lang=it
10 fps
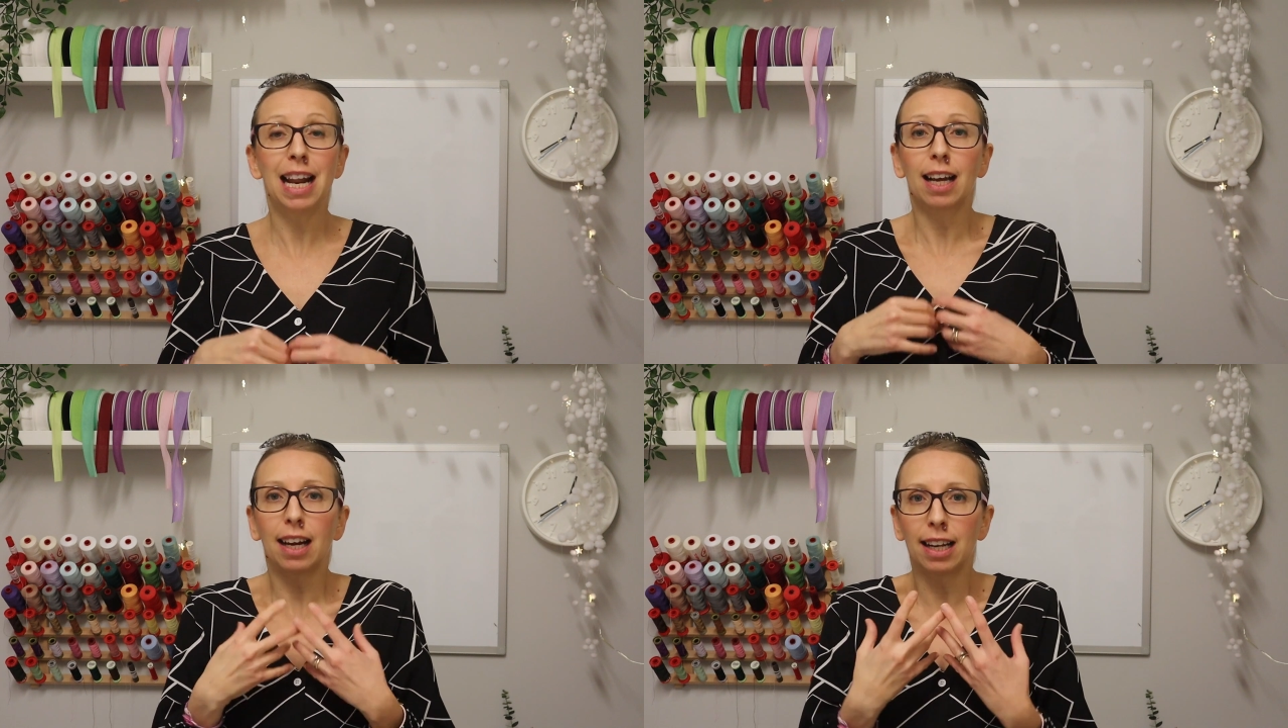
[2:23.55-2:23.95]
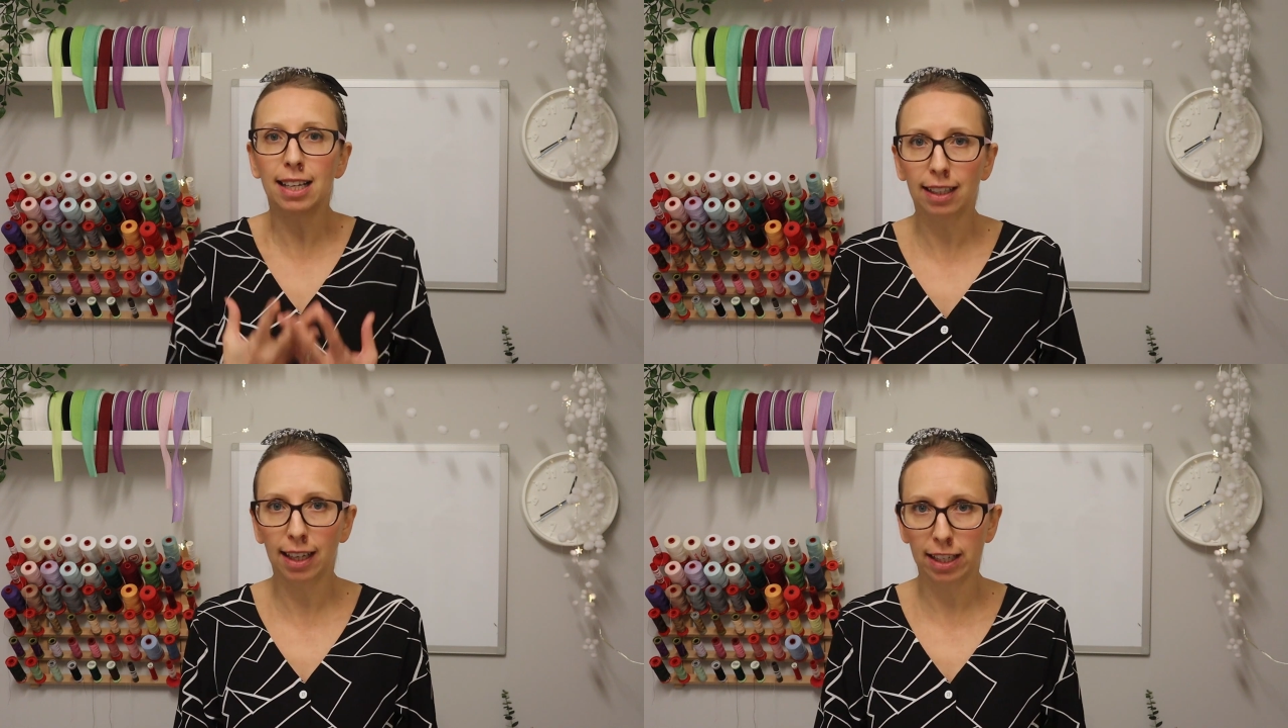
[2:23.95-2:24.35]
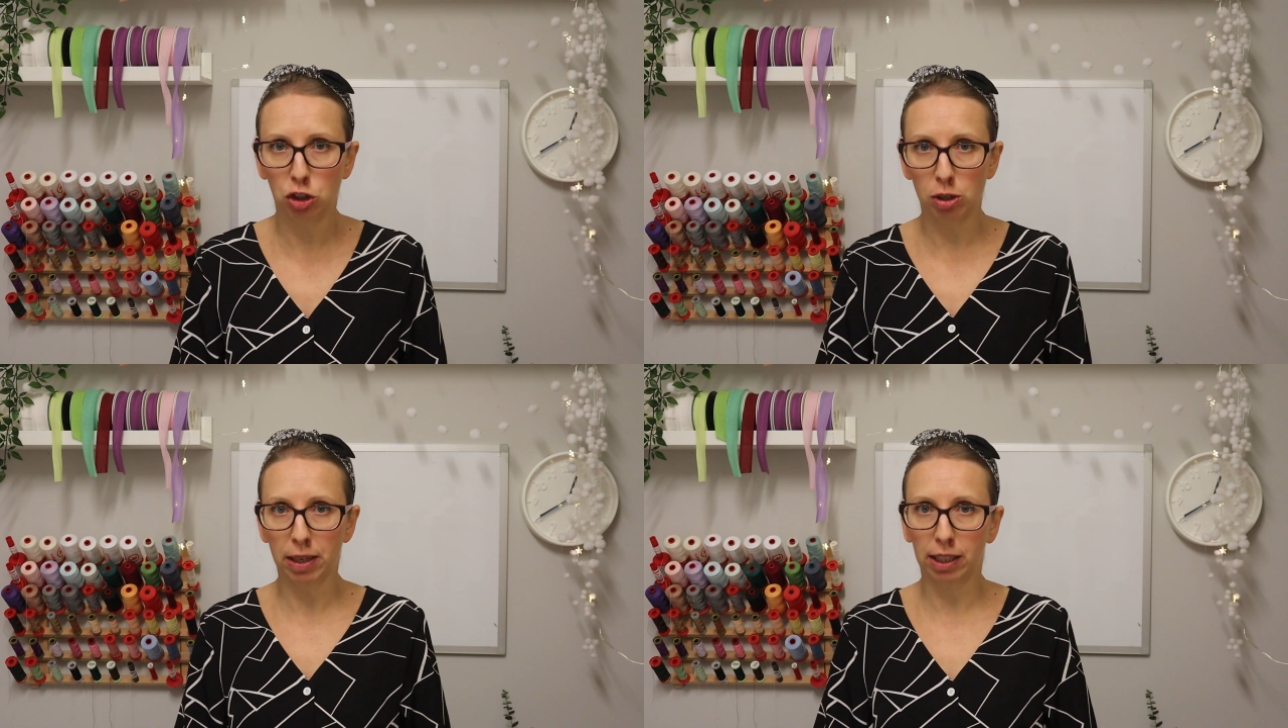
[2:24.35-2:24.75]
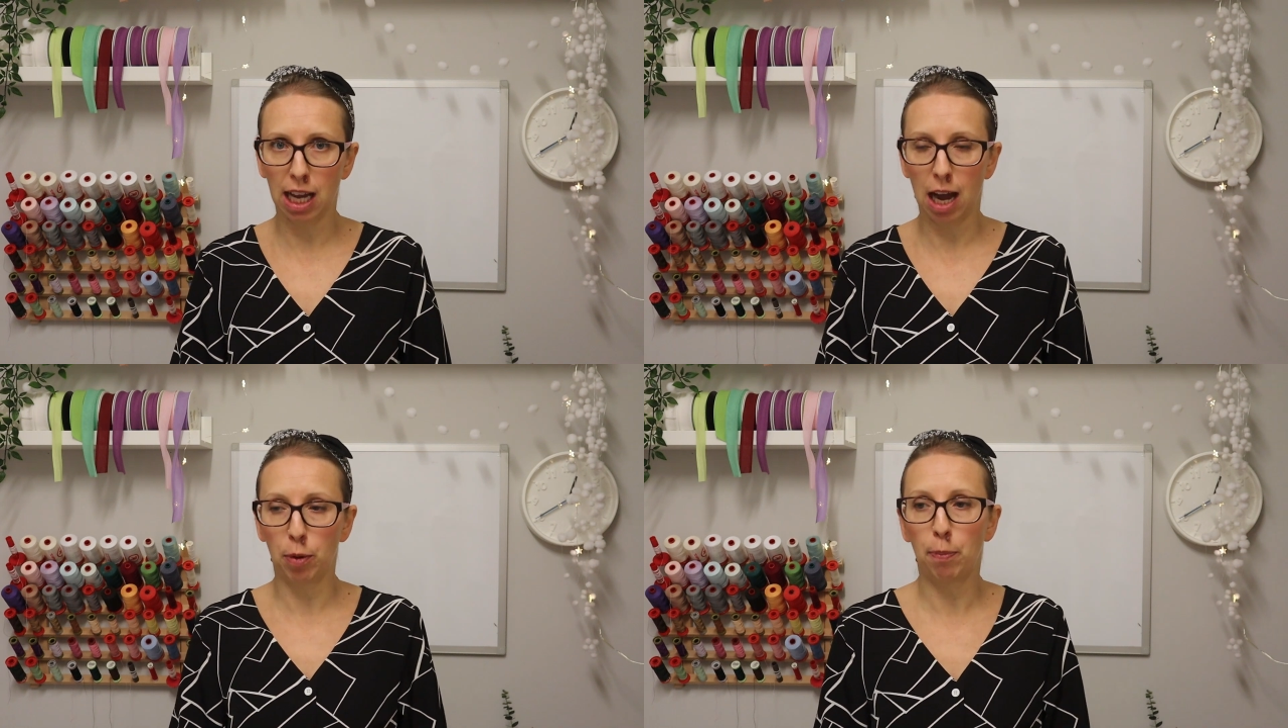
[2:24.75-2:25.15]
la grinta che ci
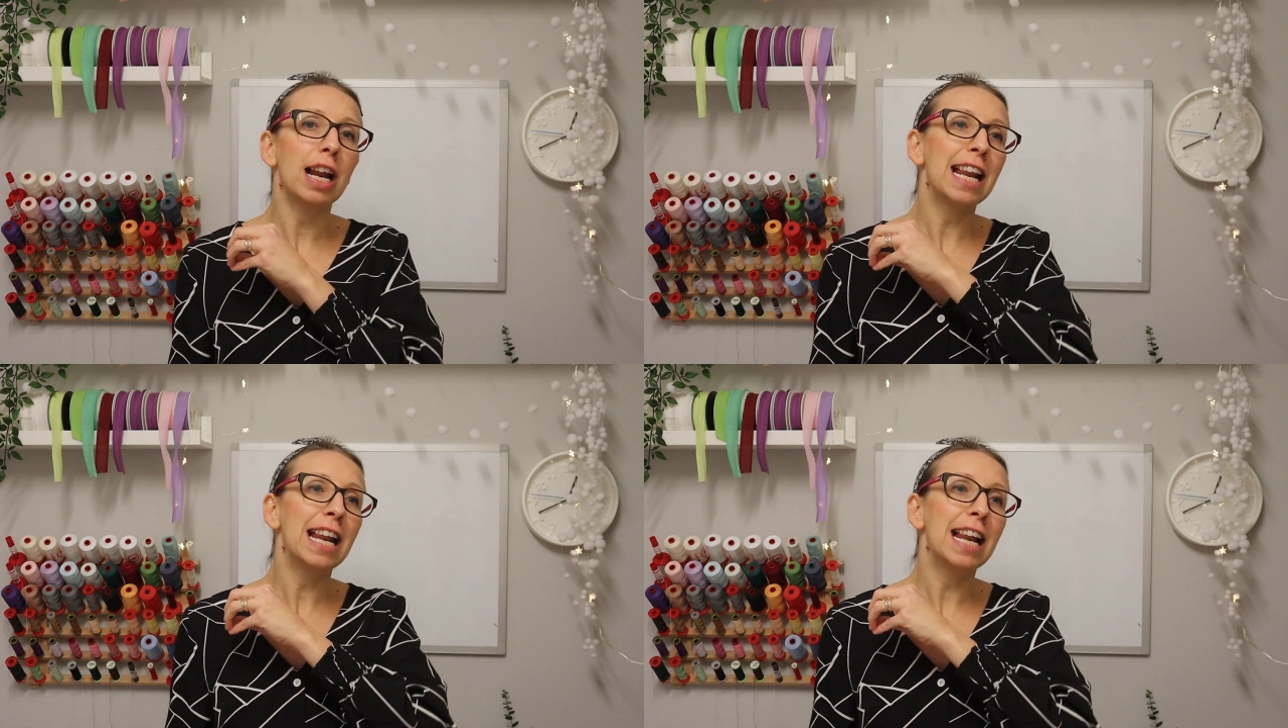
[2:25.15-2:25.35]
mettiamo